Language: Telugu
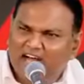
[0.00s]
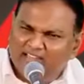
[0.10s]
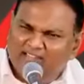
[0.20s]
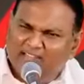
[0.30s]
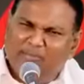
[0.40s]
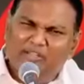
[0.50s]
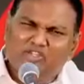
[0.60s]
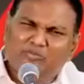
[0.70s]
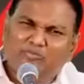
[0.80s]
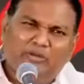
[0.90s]
అంత
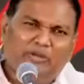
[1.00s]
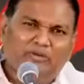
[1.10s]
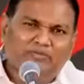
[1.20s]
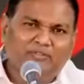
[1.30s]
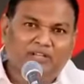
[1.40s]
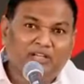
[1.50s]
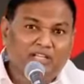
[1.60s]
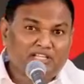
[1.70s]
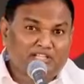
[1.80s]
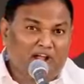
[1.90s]
మంచి పేరు
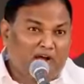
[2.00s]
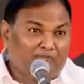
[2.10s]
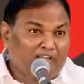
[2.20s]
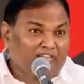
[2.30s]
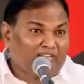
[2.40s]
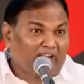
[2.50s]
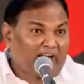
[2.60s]
స్టాఫ్ అంతా